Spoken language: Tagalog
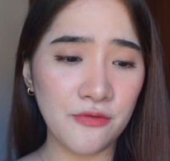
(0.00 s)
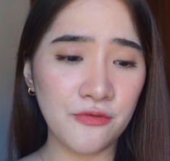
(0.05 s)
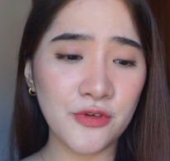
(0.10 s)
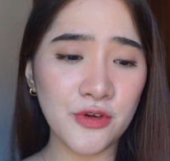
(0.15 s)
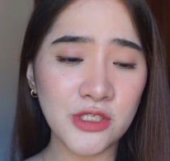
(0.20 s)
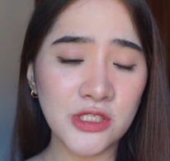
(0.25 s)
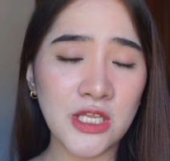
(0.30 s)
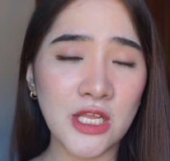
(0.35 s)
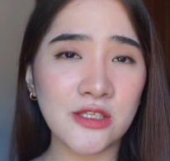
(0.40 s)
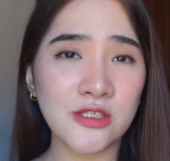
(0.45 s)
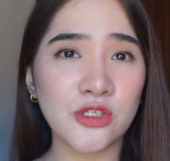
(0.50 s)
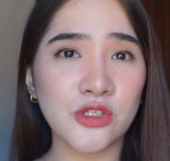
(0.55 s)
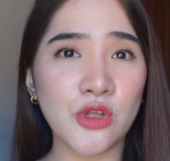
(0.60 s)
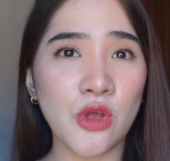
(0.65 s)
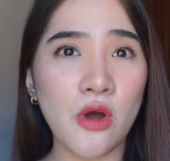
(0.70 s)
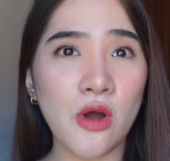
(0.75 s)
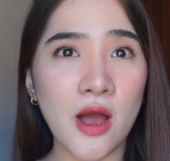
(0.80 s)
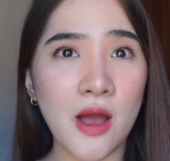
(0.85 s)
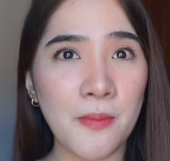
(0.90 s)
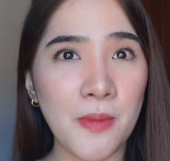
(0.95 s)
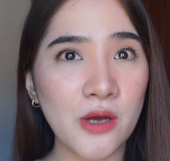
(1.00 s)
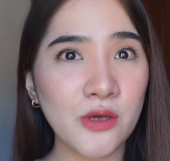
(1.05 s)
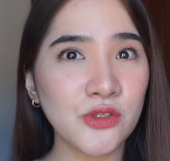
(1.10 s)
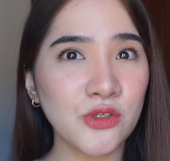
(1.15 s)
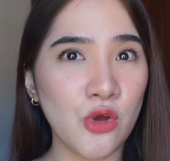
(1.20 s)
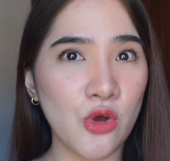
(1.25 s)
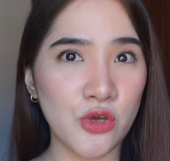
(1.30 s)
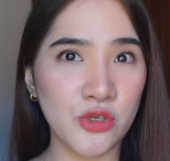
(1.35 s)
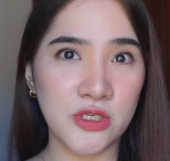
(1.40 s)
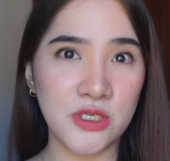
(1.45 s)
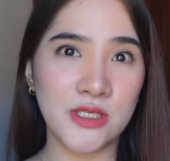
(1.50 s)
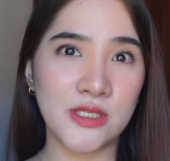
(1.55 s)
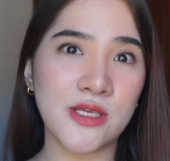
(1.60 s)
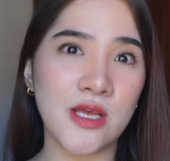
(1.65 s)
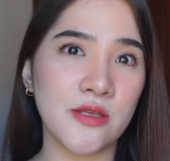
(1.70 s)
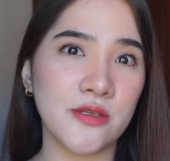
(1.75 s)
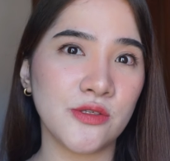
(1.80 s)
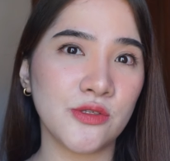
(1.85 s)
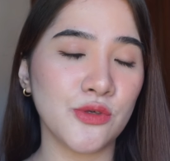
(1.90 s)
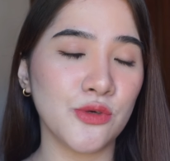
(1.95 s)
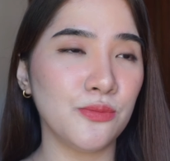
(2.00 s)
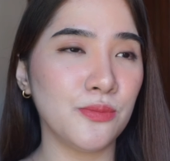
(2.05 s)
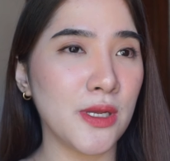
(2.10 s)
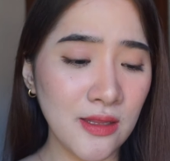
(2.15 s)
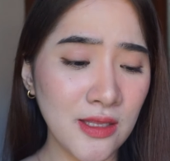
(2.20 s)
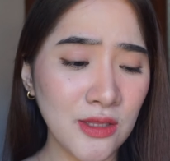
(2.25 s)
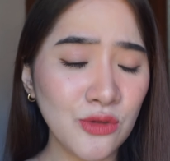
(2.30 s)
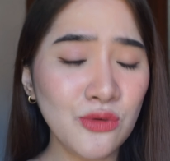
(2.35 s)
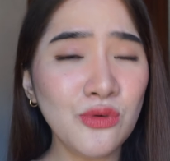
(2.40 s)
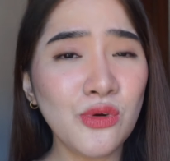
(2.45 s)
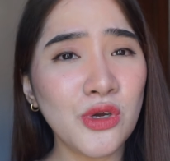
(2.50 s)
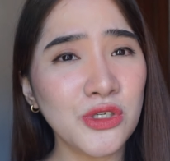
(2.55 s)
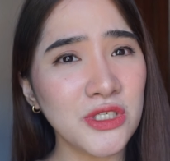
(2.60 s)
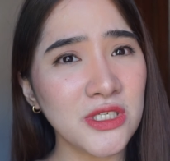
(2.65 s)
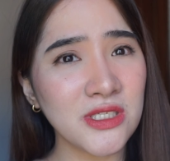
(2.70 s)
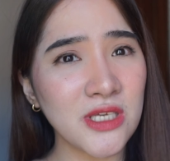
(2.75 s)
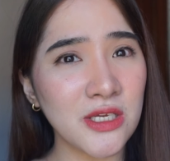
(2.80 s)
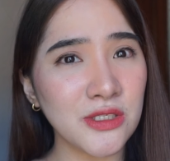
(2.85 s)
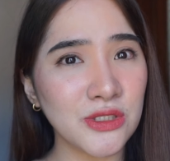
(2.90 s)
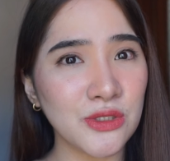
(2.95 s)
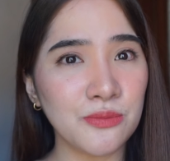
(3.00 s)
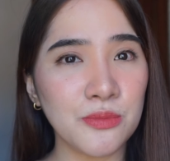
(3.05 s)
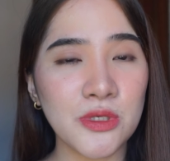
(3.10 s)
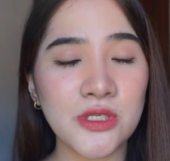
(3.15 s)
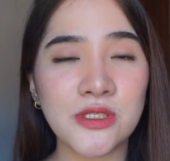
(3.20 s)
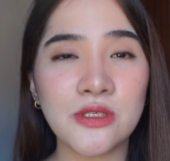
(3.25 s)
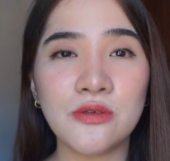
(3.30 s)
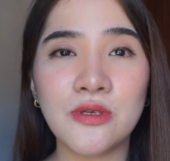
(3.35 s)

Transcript: First, let's talk about Koji Sun Soap. Itong Koji Sun Soap is